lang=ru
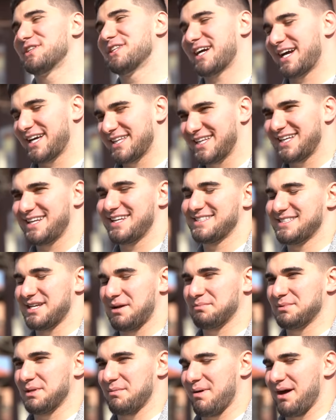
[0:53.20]
вы на канале
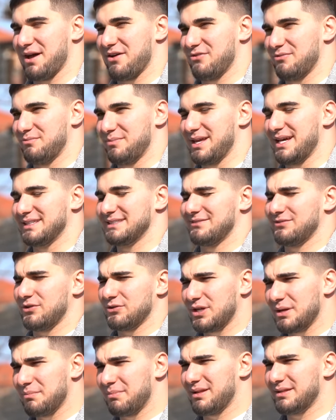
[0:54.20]
Асхаб Тамаев. Меня
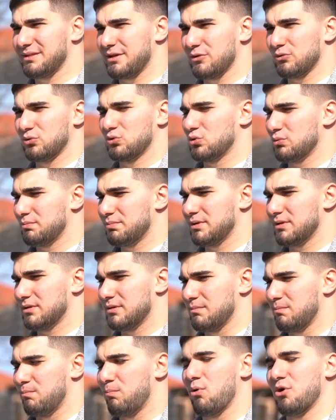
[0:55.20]
давно не было на
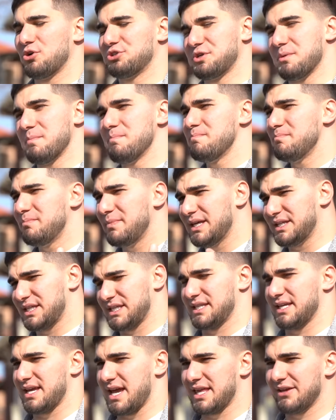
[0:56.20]
ютубе, больше
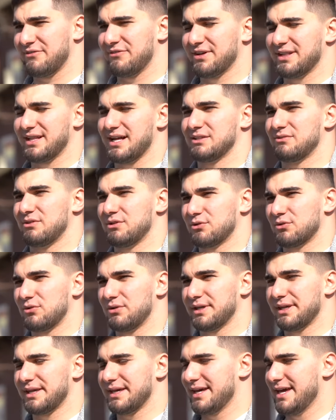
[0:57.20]
месяца я не выкладывал
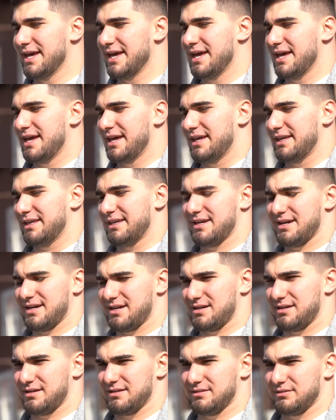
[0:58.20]
ролики.
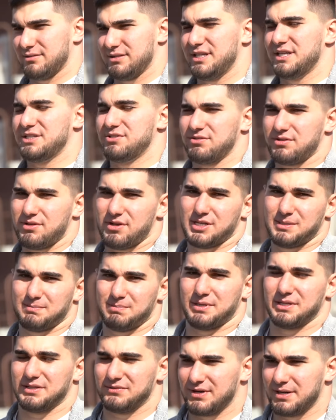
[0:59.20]
Я
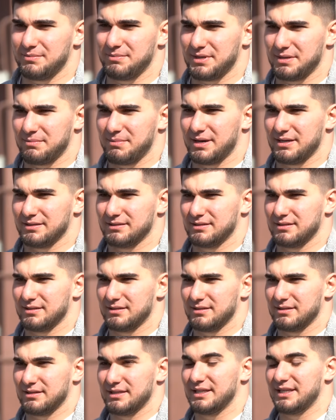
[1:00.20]
извиняюсь перед вами, ребят.
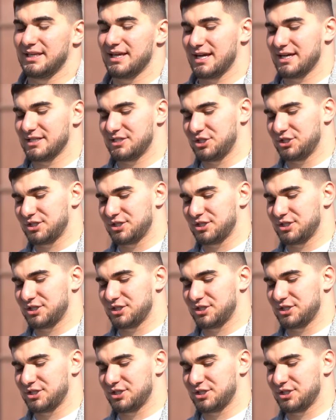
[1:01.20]
А, я